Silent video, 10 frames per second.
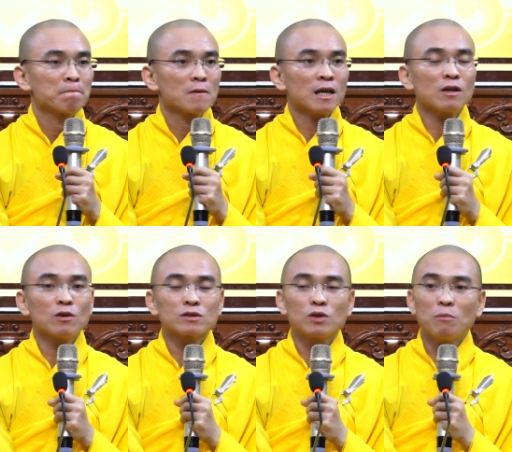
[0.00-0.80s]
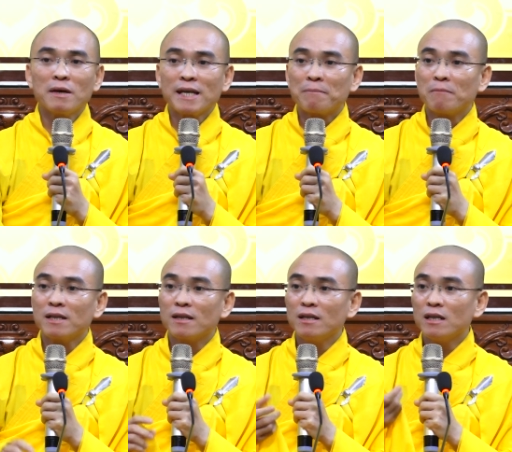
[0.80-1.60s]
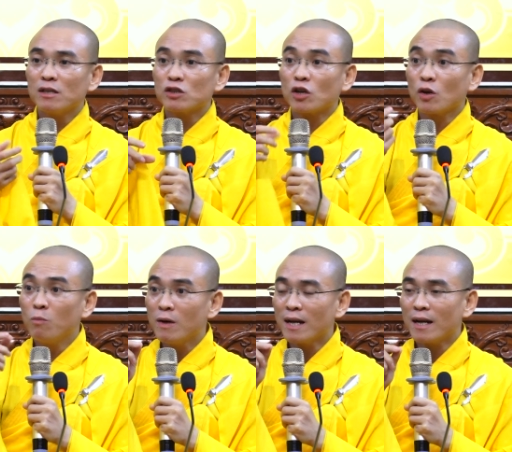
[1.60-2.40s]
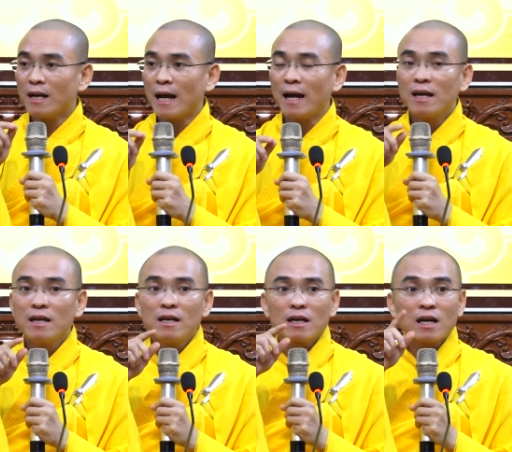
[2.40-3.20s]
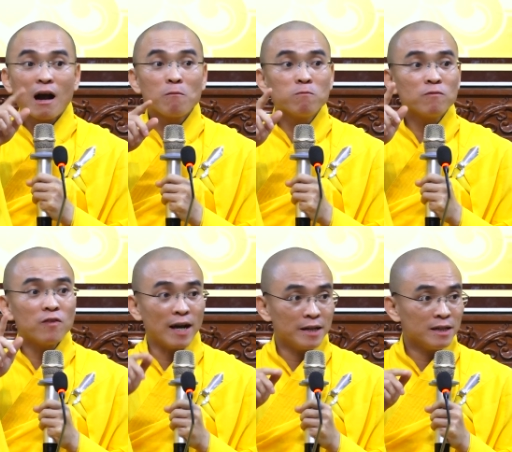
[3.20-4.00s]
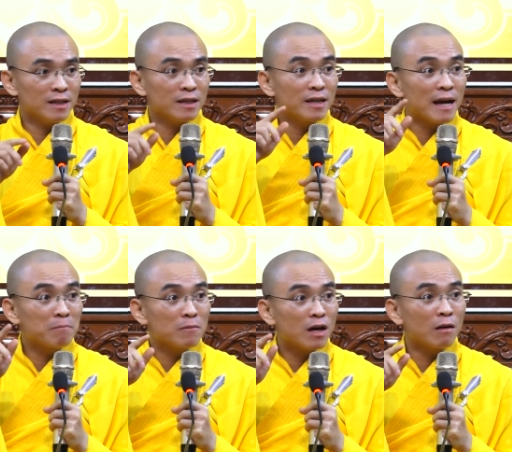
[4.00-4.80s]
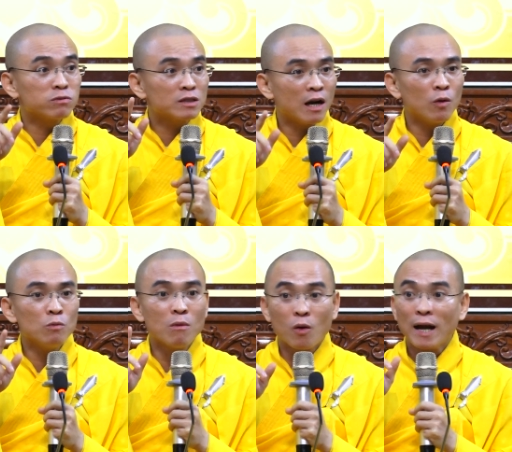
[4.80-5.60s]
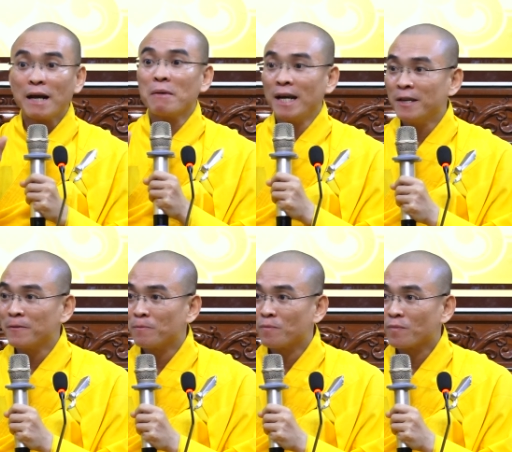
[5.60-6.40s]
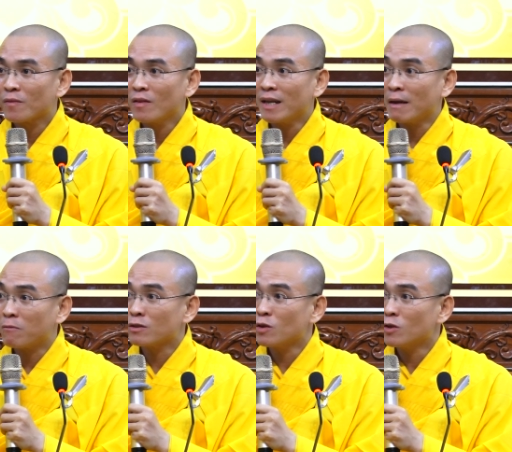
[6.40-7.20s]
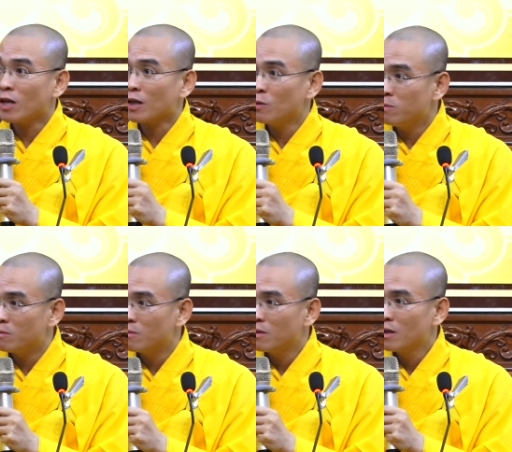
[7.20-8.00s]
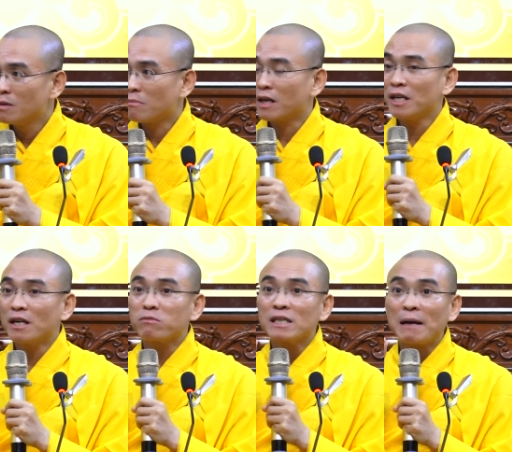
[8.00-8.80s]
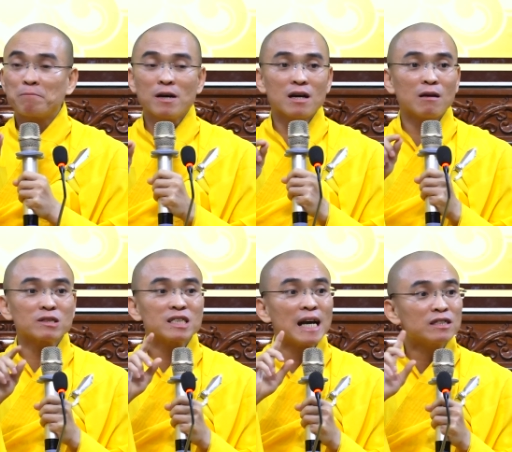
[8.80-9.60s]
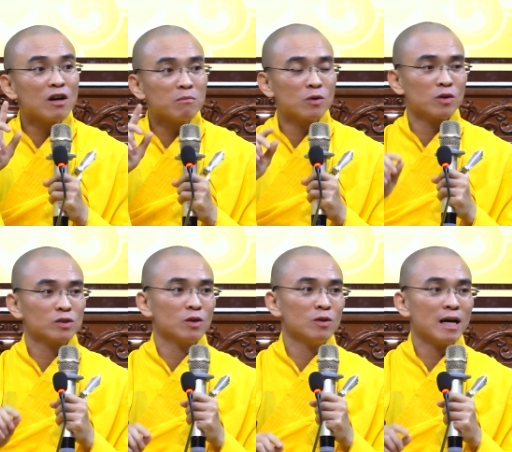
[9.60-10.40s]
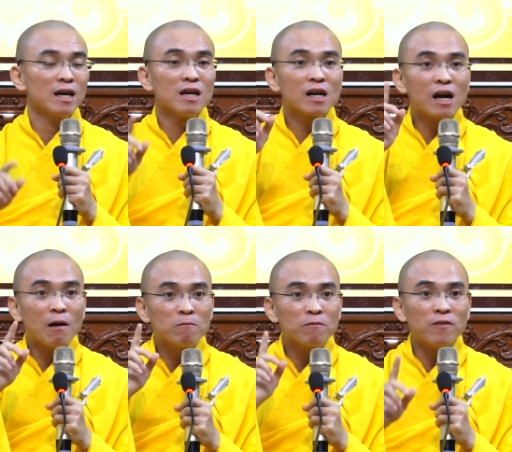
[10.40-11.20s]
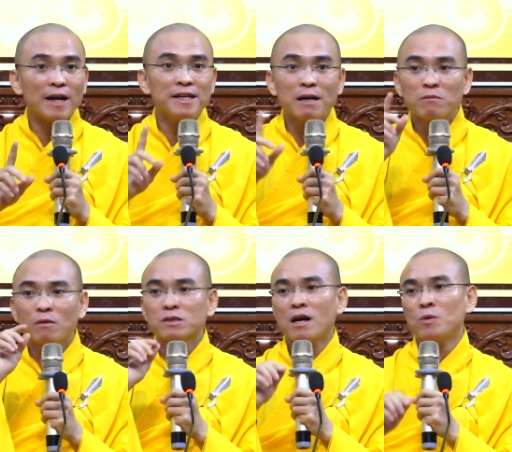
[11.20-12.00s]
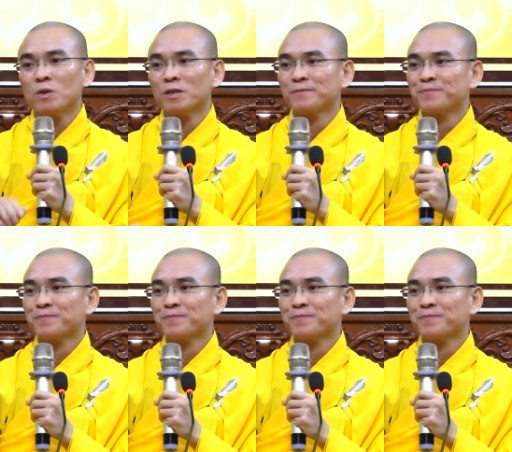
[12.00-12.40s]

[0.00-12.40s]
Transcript: Cái con số mà nhập máy tính cho đúng là 0,506127. Là nhập con số đó là đúng. Mà khi ông nhập, ông sai sót một con số là 0,506 thôi,